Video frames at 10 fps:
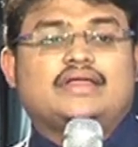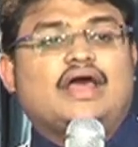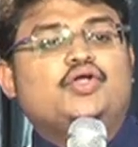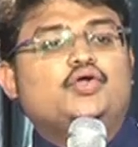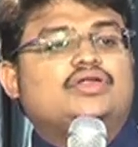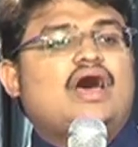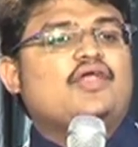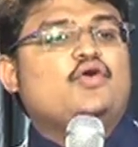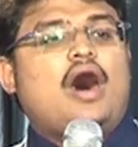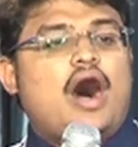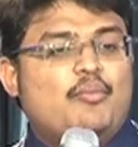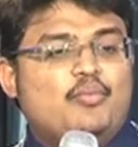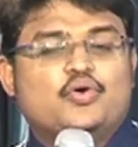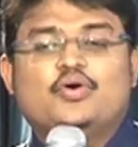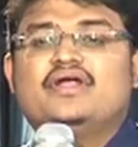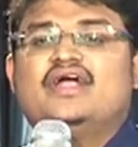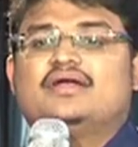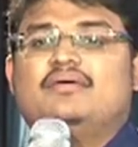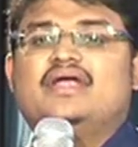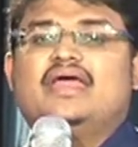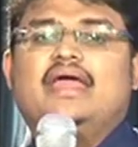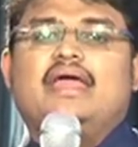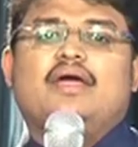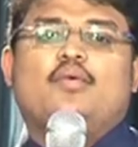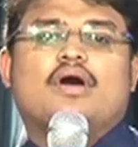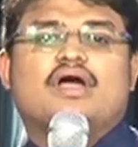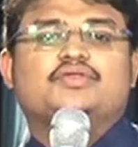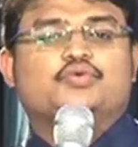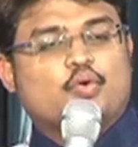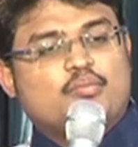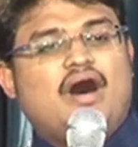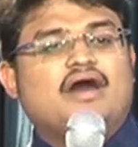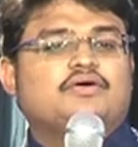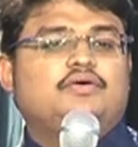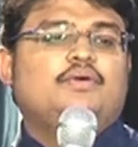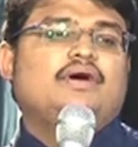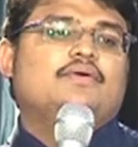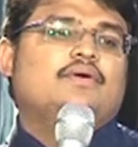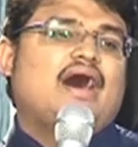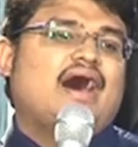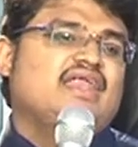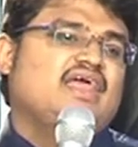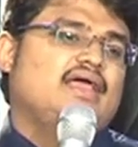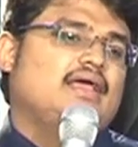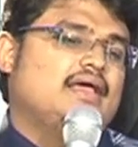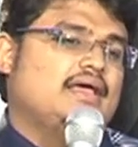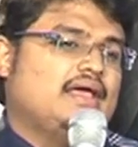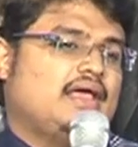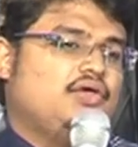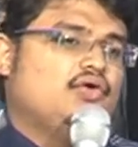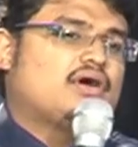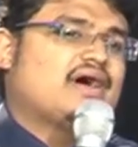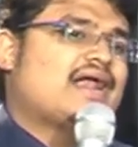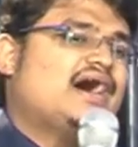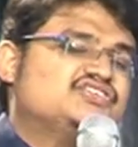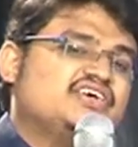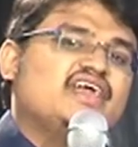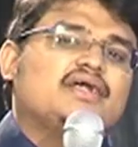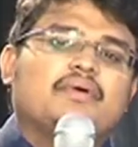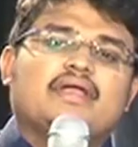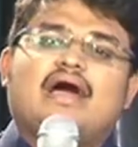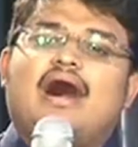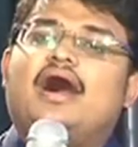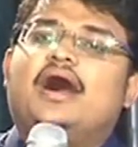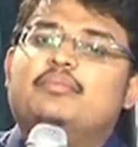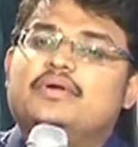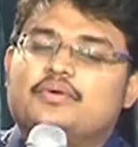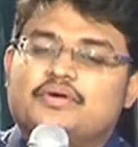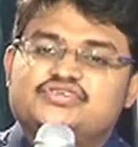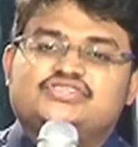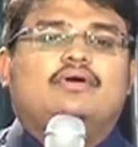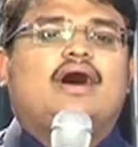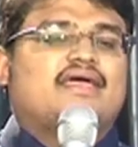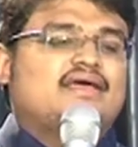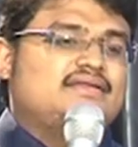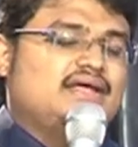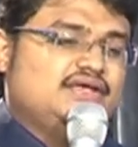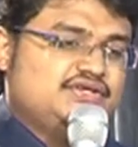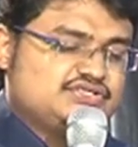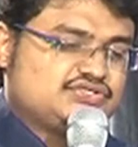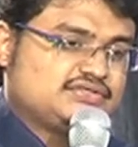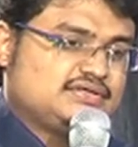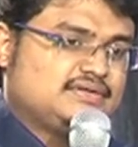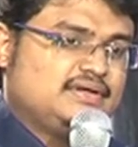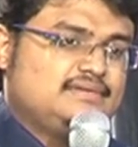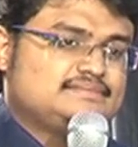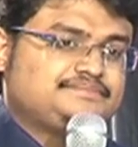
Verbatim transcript: తన్ను తాను అమ్ముకున్నటువంటి ఒక దుర్మార్గుడు అని ఈ యొక్క రాజు అయినటువంటి ఆహాబును గురించి వాక్యం తెలియజేస్తోంది